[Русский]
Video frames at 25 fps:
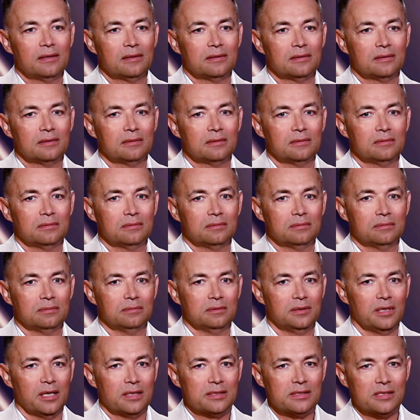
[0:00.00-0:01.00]
э,
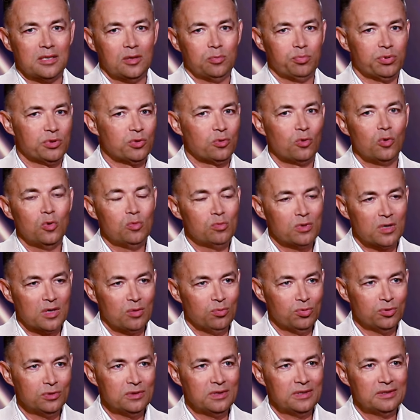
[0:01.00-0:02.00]
я стал по-другому
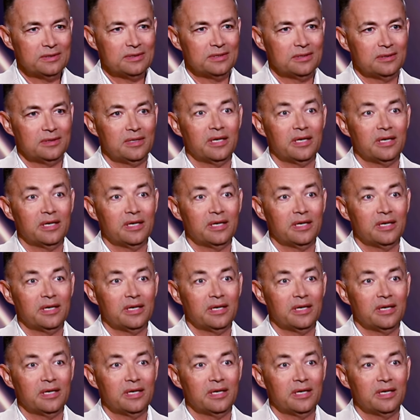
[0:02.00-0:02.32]
работать.